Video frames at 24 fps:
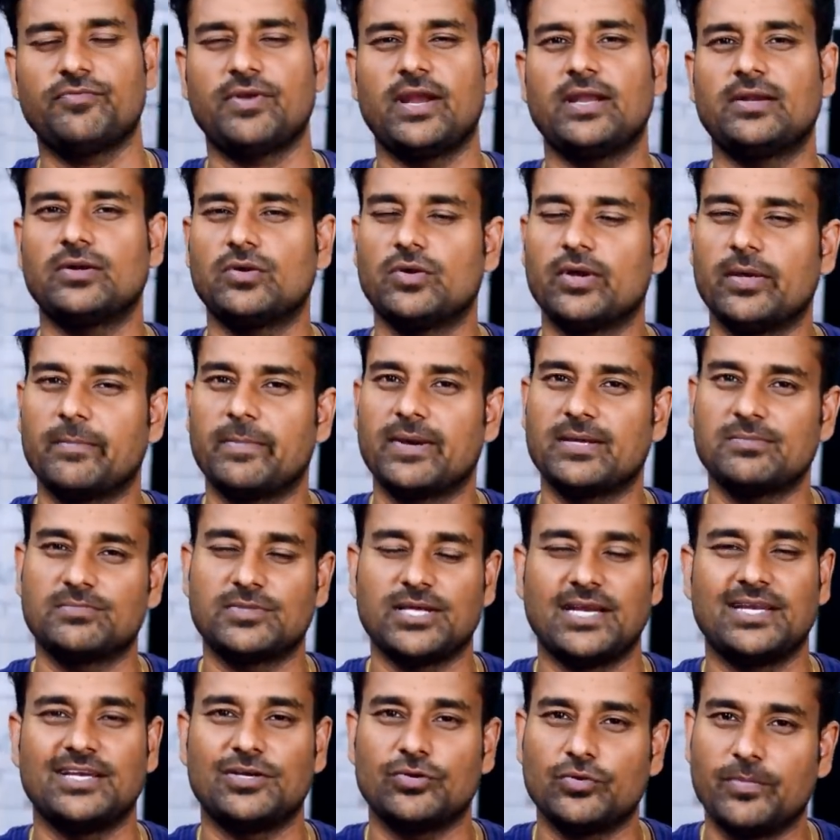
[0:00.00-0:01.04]
ఫ్రంట్ కూడా మనం
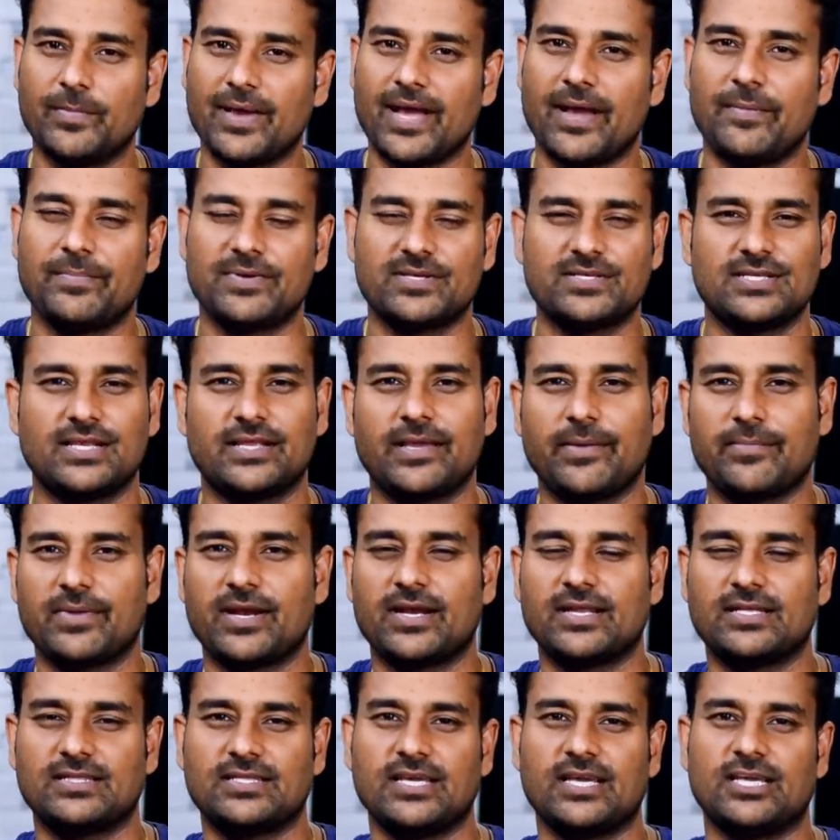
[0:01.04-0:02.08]
థర్టీ టూ మెగాపిక్సెల్
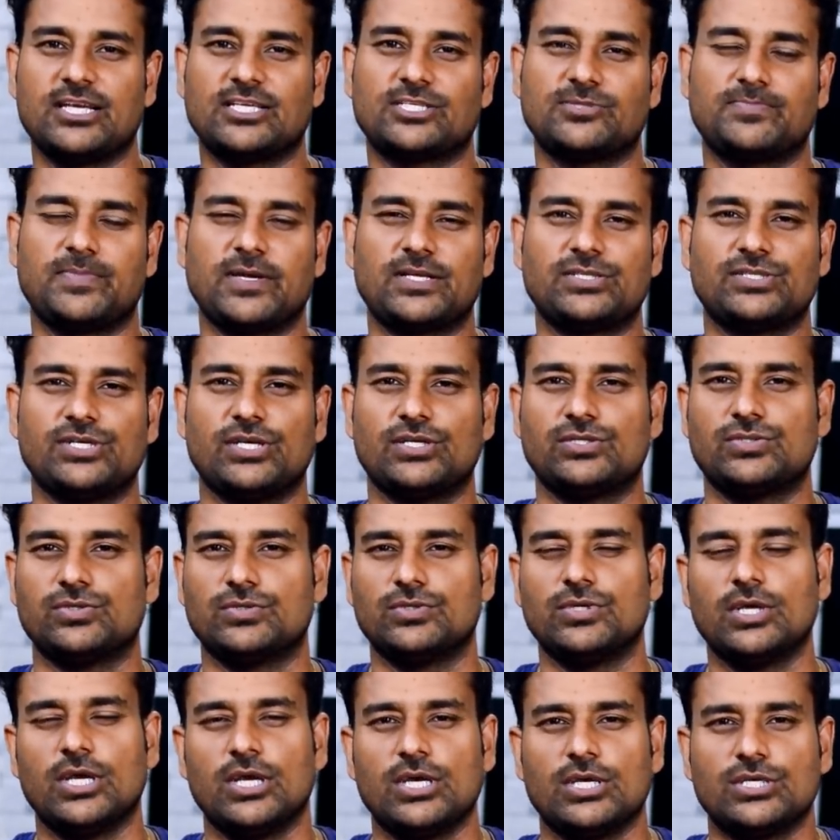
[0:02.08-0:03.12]
కెమెరాని అయితే ఎక్స్పెక్ట్ చేయొచ్చు
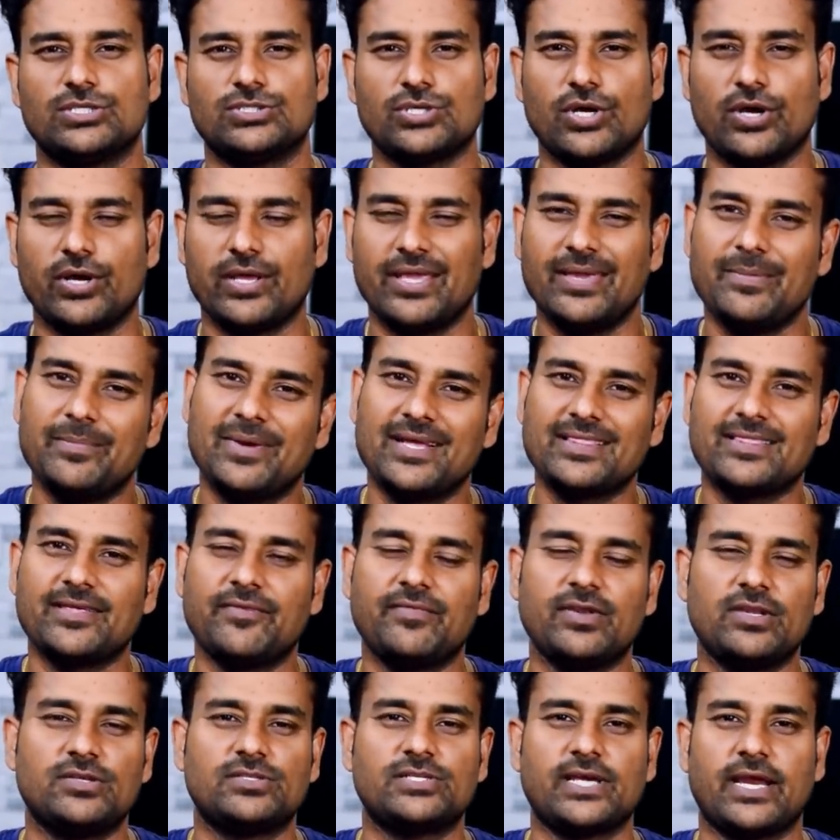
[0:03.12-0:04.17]
సో ఈ మంతే
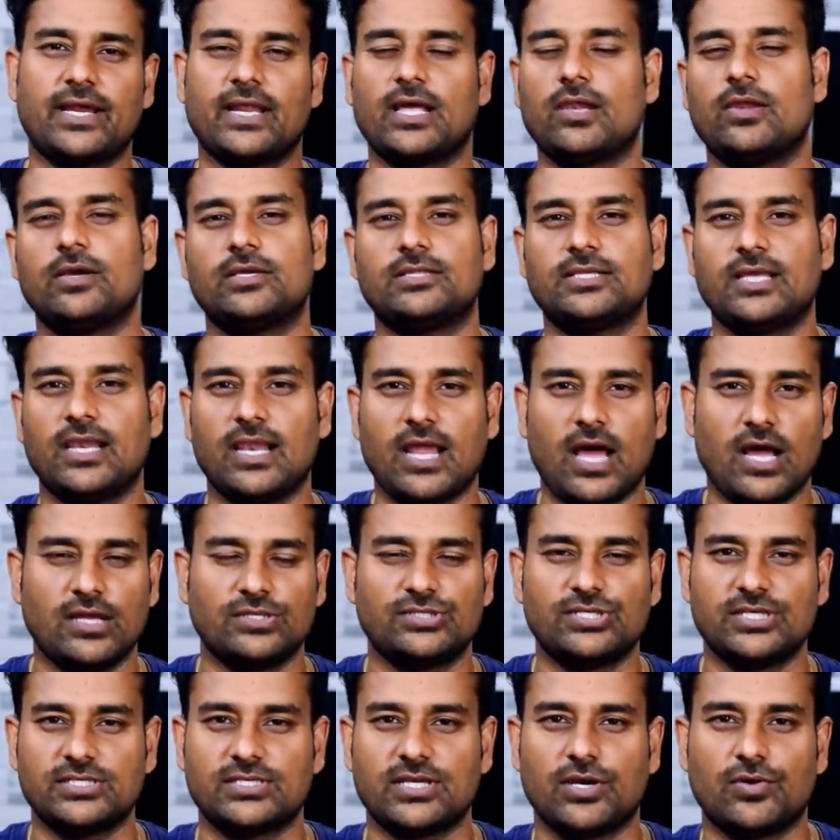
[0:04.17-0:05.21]
వీళ్ళు చైనాలో అయితే లాంచ్
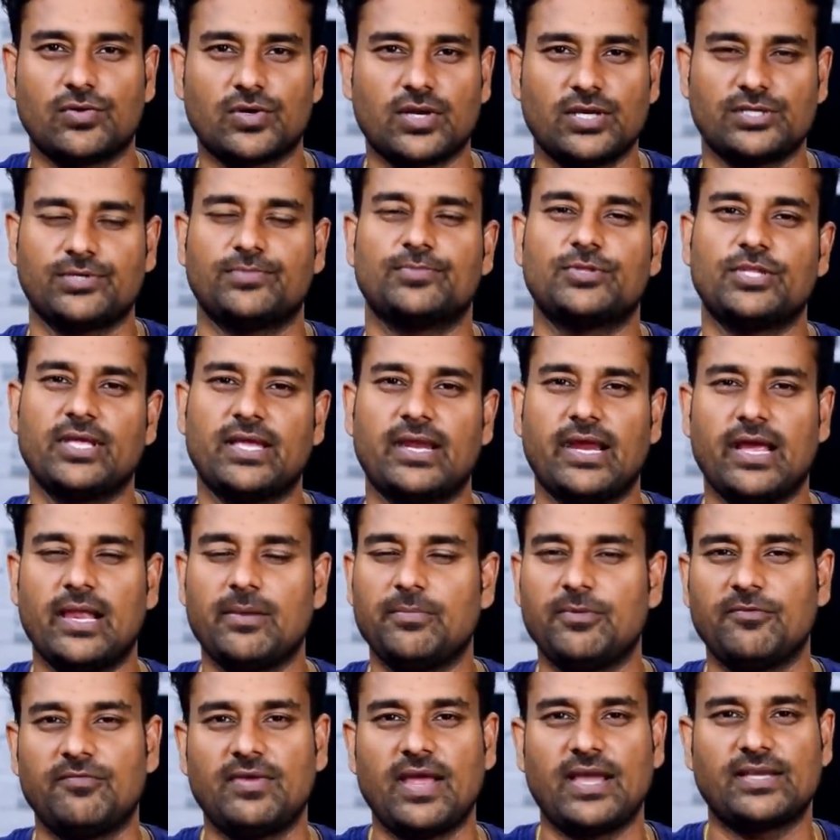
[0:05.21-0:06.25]
చేసే అవకాశం ఉంది
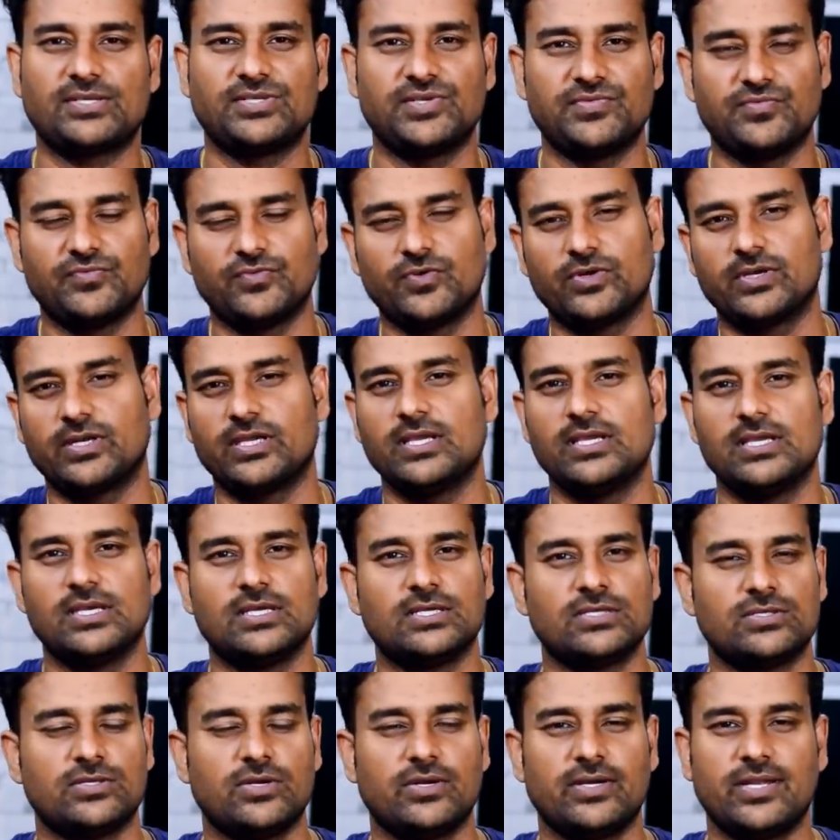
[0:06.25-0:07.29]
రియల్మీ ఫ్లాగ్షిప్ ఫోన్ని
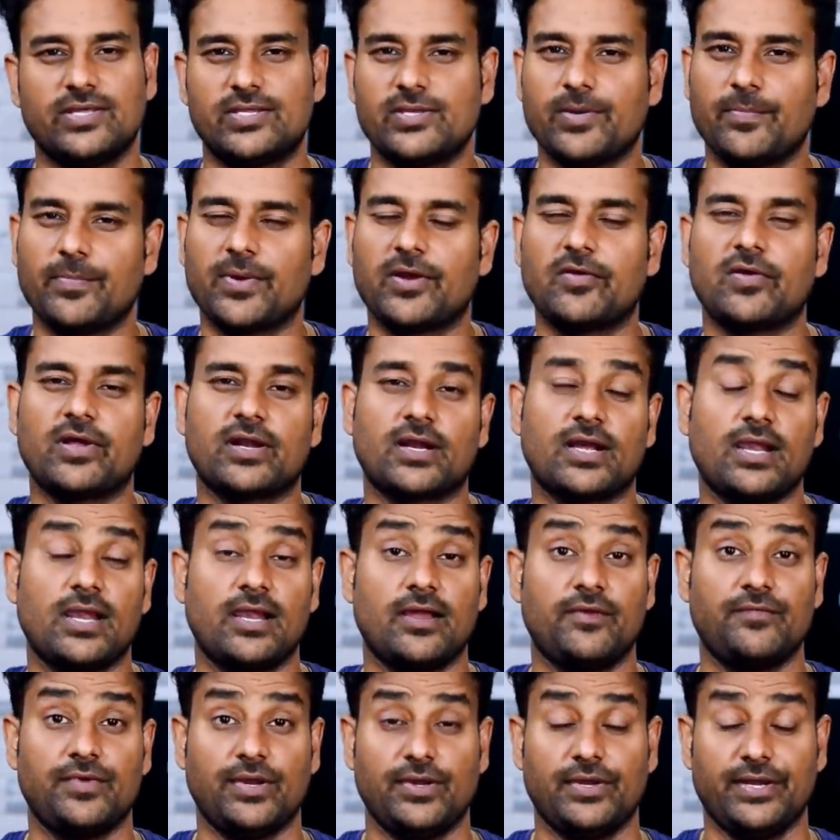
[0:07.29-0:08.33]
సో డిసెంబర్ వరకల్లా
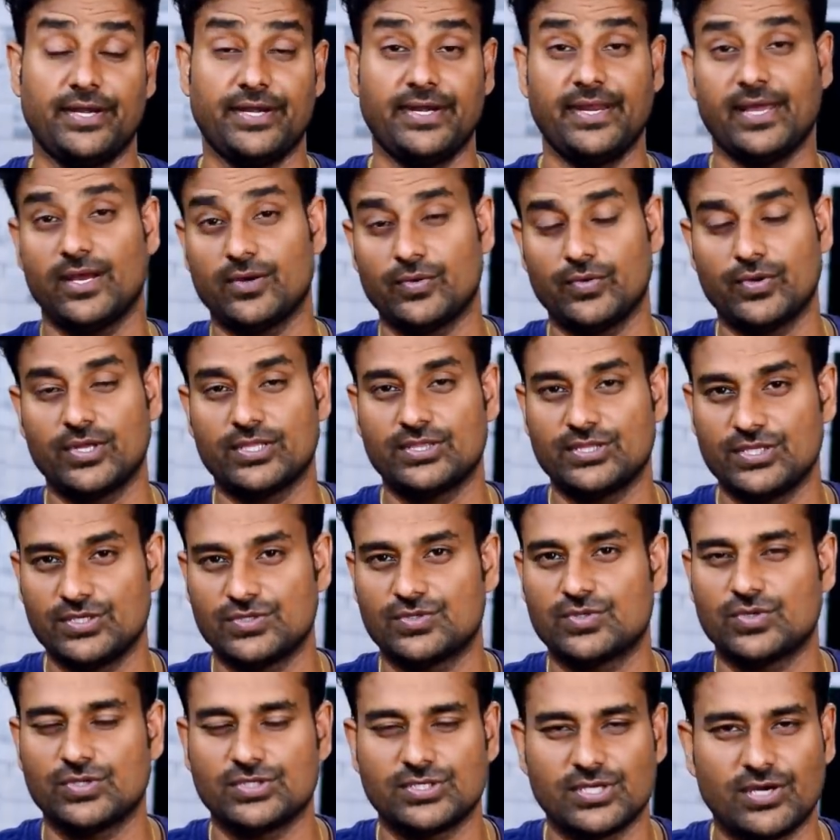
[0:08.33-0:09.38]
వీళ్ళు ఇండియాకి కూడా
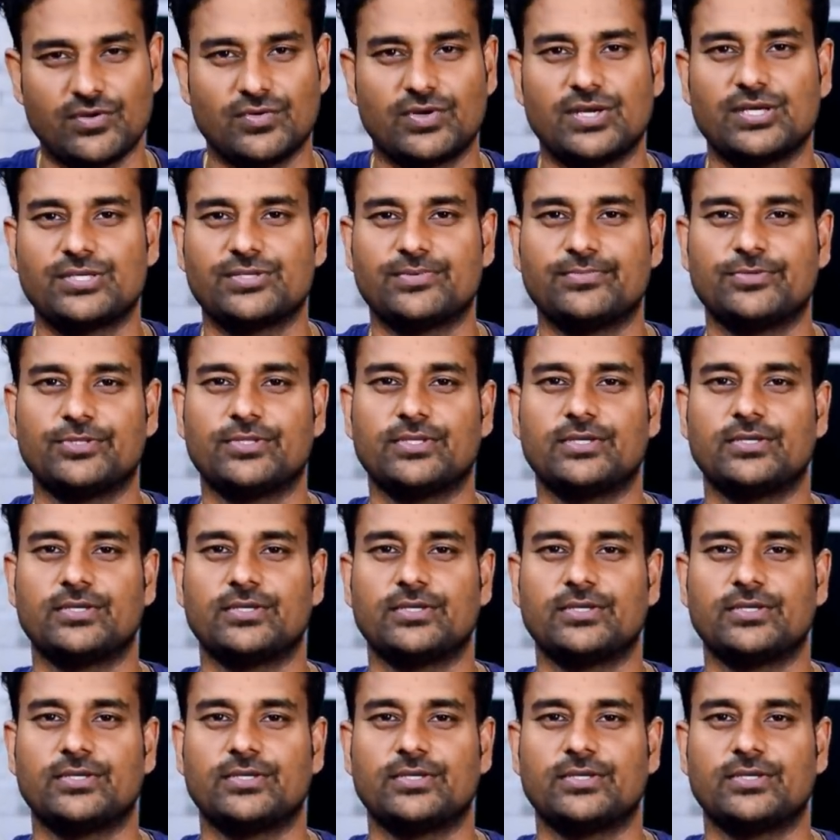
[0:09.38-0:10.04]
తీసుకొచ్చే అవకాశం ఉంది